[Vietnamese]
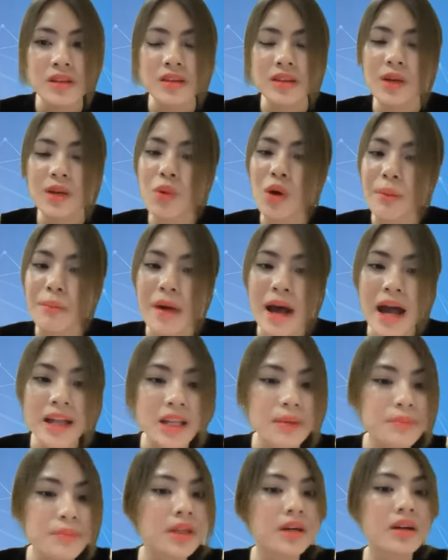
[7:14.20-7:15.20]
Tầm khoảng ba
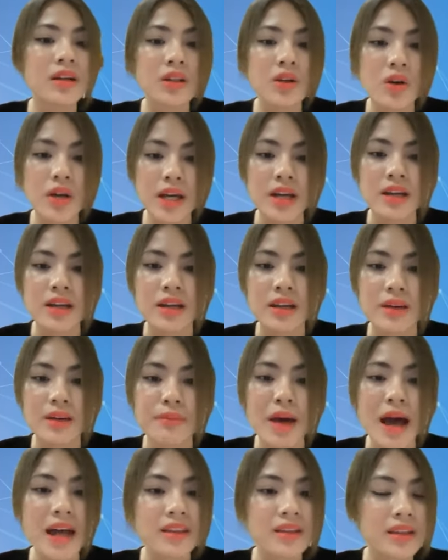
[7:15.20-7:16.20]
năm tới thôi á,
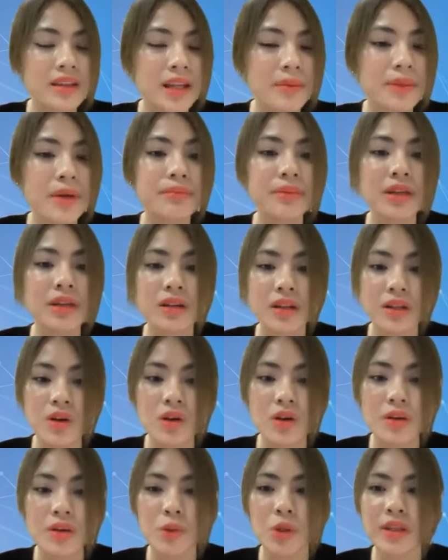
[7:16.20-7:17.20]
ba tới năm năm tới
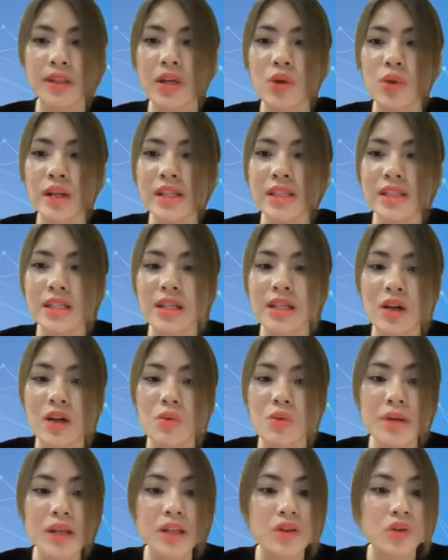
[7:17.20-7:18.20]
thôi, một tỷ của anh chị
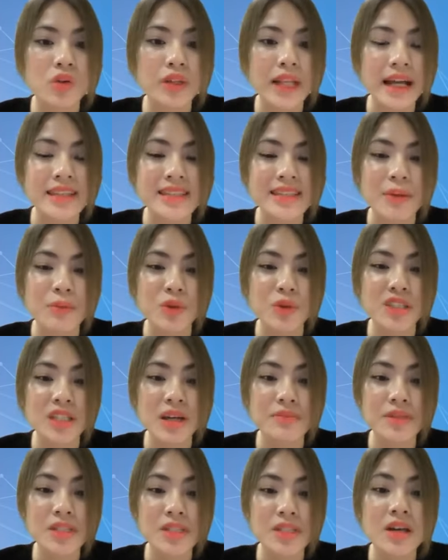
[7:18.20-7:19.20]
không biết nó có đáng giá một
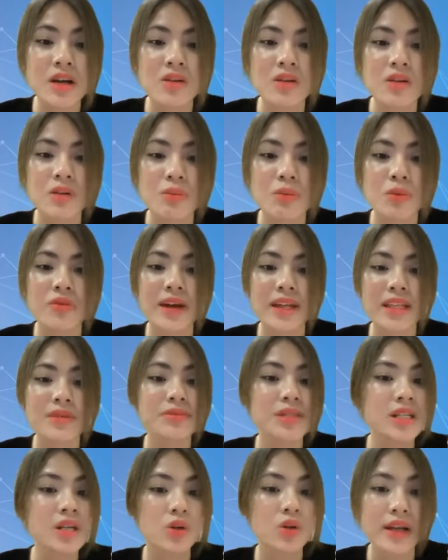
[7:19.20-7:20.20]
trăm triệu, một vài trăm
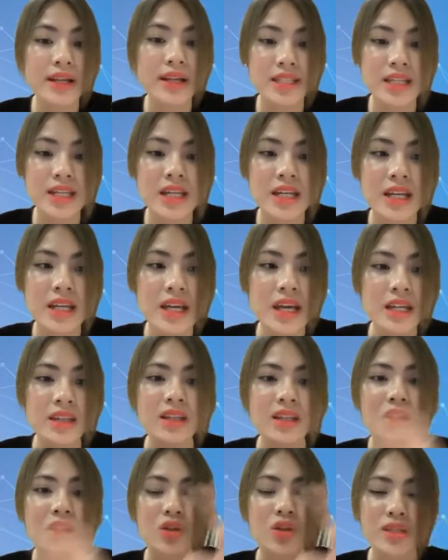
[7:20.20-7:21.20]
triệu thôi anh chị.
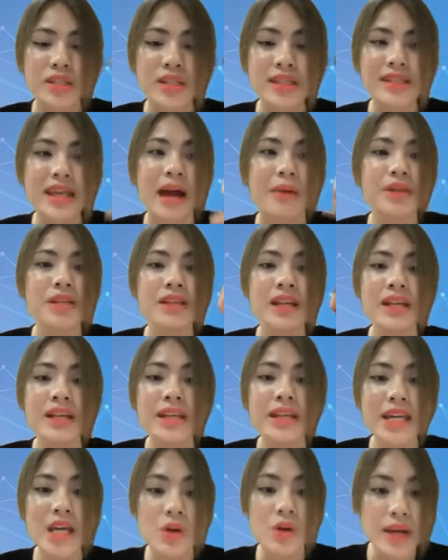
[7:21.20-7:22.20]
Tức là nó sẽ giảm đi rất là
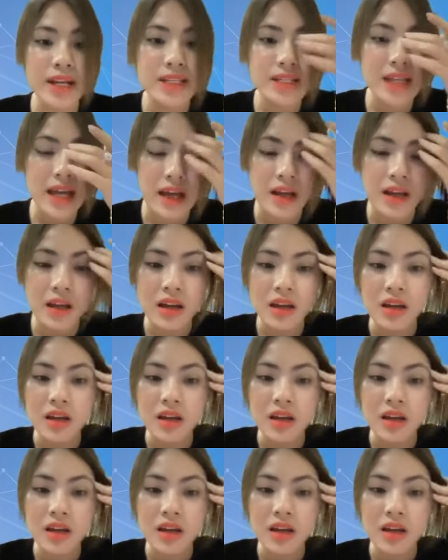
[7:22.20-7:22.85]
nhiều đấy anh chị ạ.